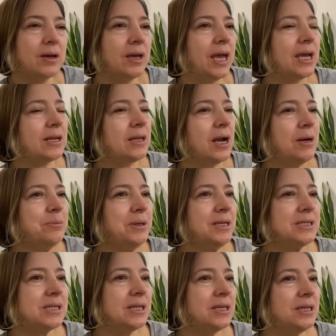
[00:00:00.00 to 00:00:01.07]
Ekler
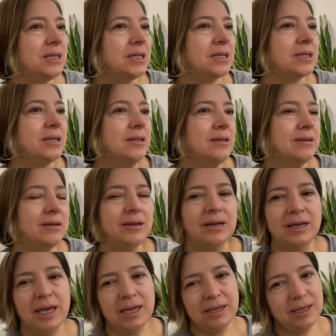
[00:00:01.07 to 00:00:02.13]
miyiz linkini?
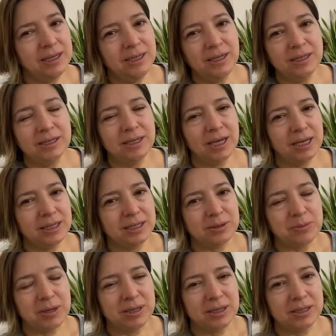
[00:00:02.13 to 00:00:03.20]
E, linkini de
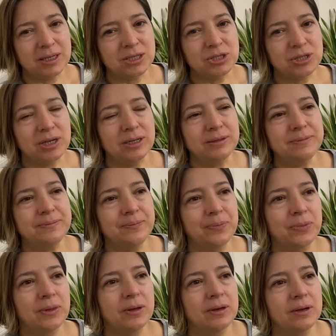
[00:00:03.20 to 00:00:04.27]
eklerim arkadaşlar.
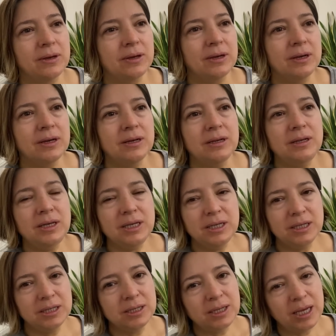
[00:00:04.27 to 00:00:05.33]

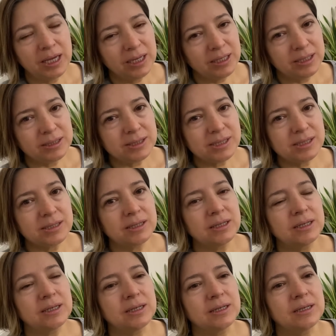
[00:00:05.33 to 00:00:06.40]
Linkini de ekleriz.
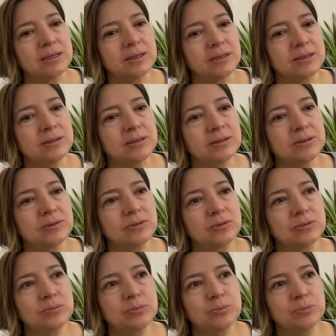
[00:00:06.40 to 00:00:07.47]
Ee,
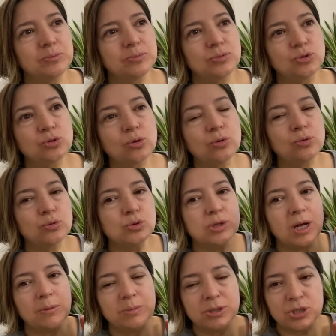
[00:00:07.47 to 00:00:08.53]
çok
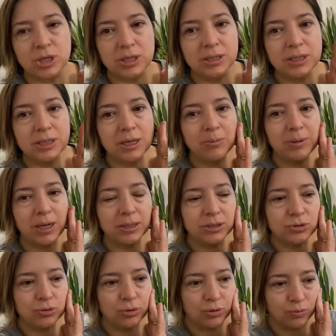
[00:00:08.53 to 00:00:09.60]
güzel bir şekilde
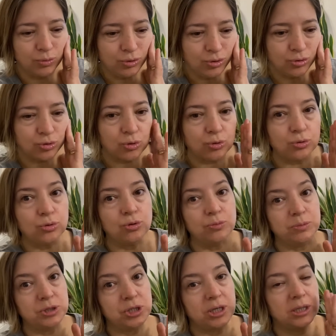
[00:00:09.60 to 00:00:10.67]
nemlendiriyormuş. Çok
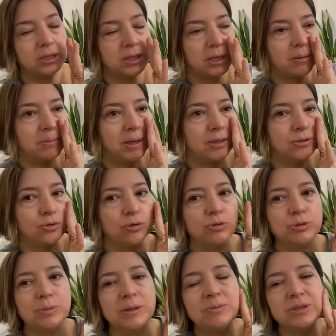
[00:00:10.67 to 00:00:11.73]
yoğun bir şekilde
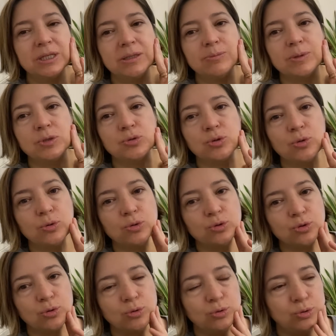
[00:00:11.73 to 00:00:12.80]
nemlendiriyormuş. Benim cildim de çok
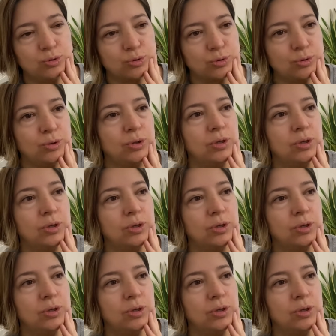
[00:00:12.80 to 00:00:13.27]
çok kuru.